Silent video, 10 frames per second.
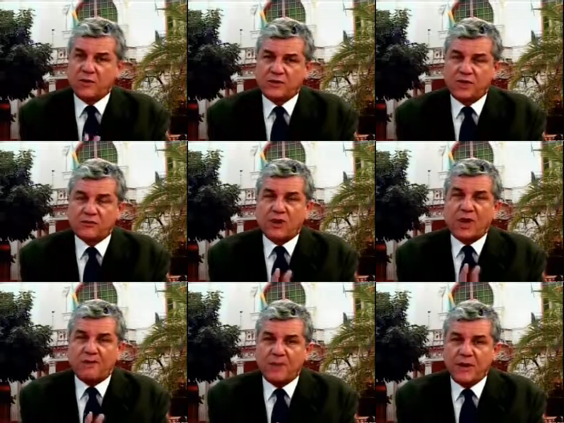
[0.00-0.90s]
Portanto,
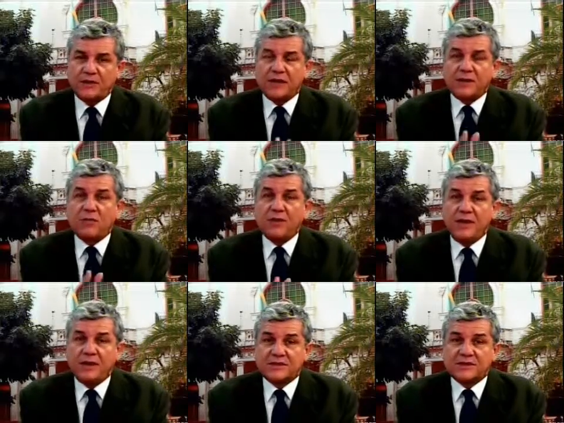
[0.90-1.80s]
aprenda,
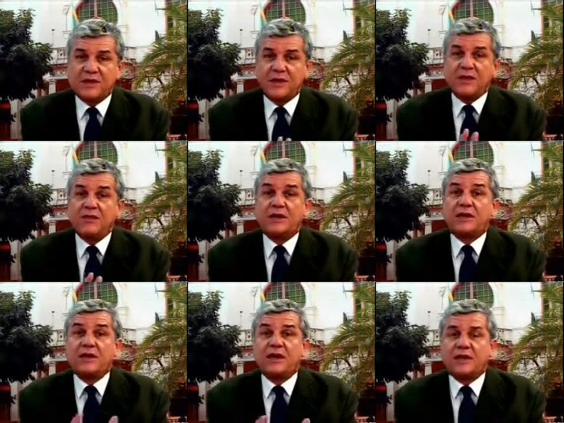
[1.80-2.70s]
conheça e
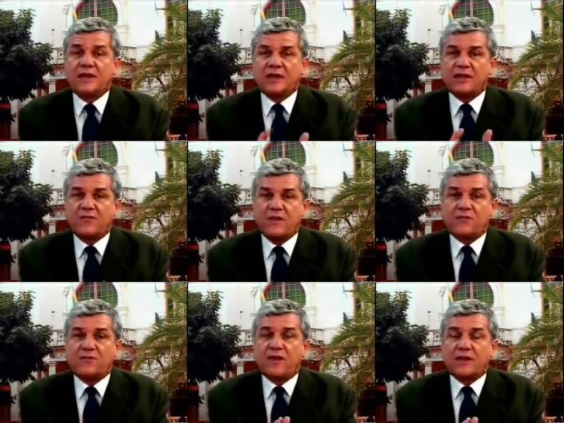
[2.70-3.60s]
crie cada
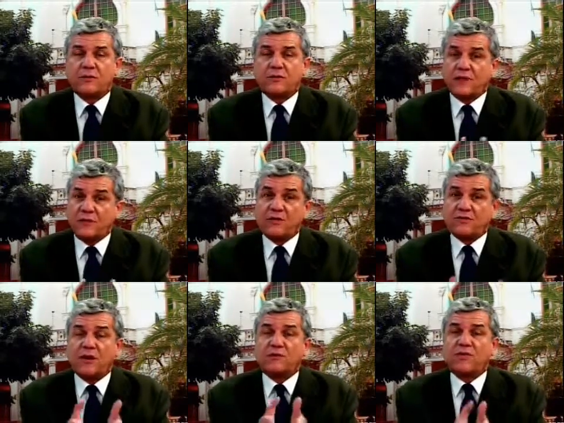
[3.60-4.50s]
vez, fato, cada vez
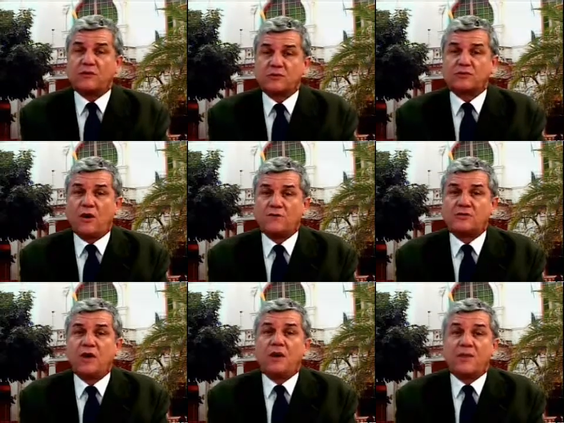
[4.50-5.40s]
mais fatos novos
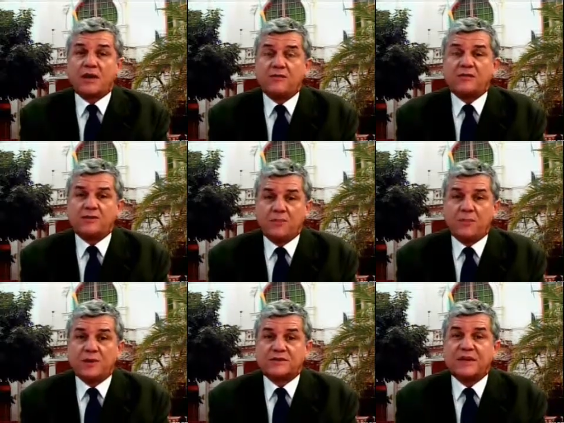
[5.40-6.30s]
para que você
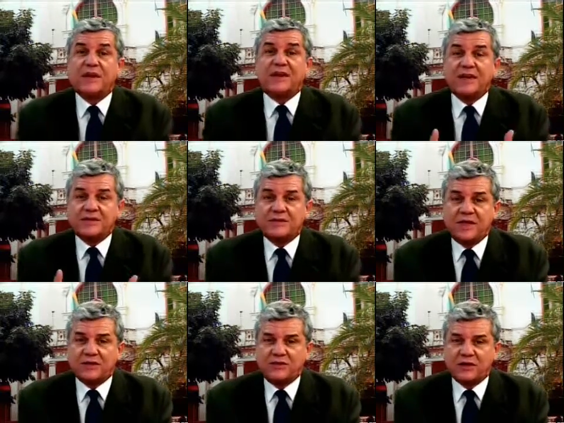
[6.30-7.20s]
possa
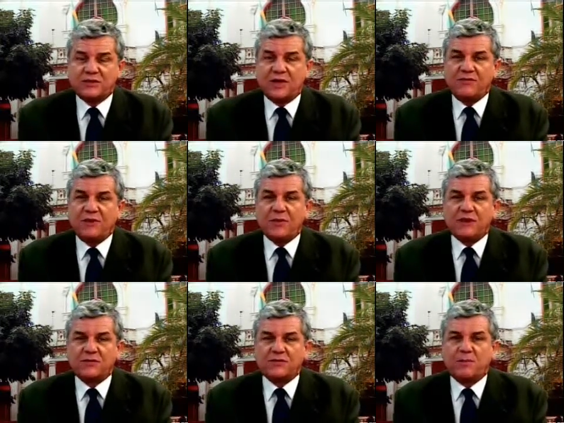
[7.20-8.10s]
crescer diante da vida, para
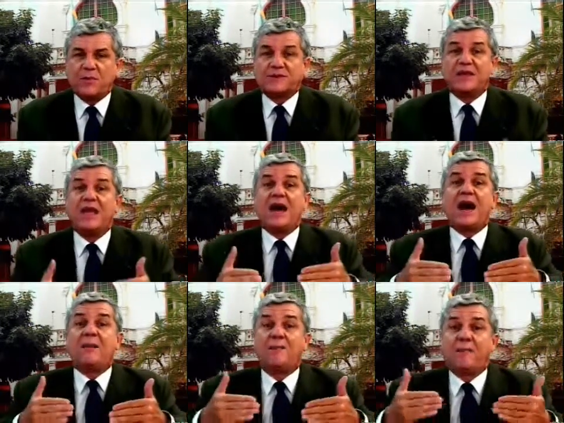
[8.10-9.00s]
que você possa
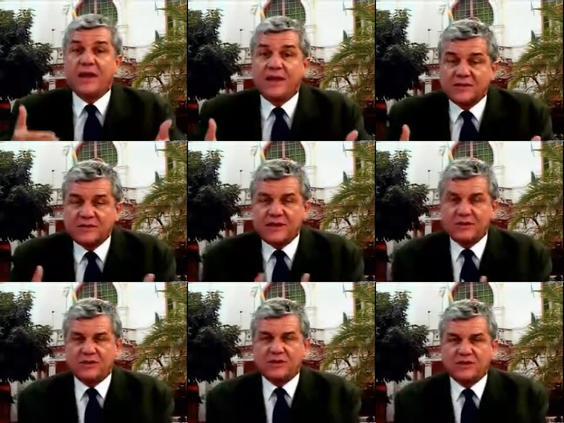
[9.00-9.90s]
aparecer
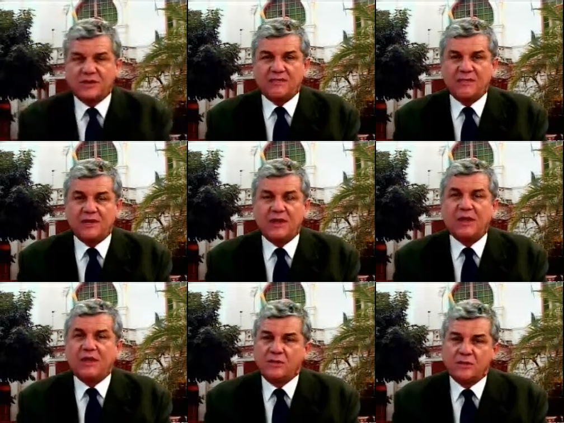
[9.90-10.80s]
diante da vida
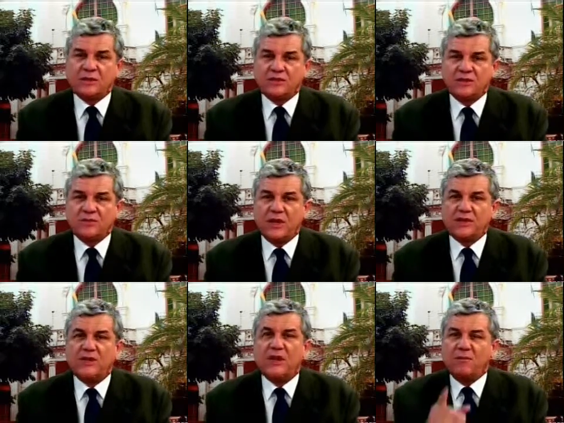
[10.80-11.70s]
e,
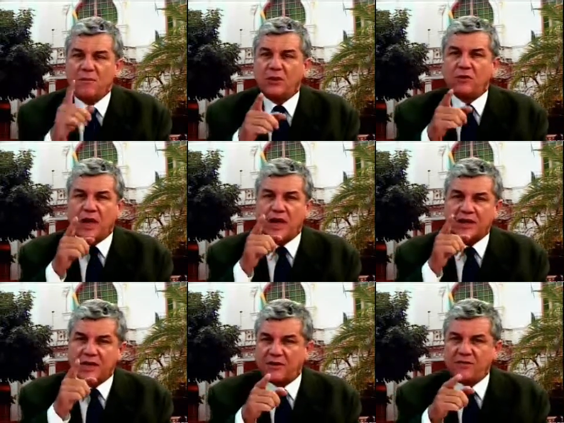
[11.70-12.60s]
consequentemente, melhorar
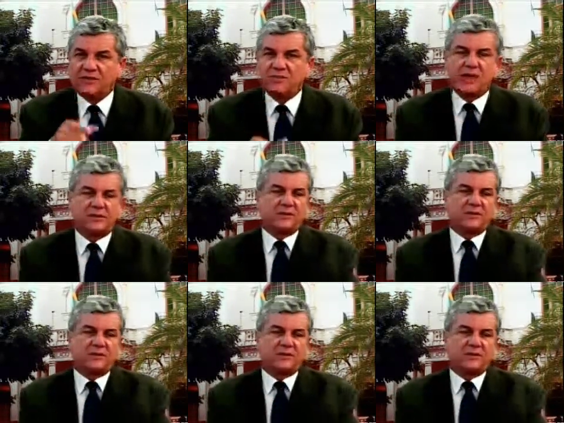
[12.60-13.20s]
cada vez mais.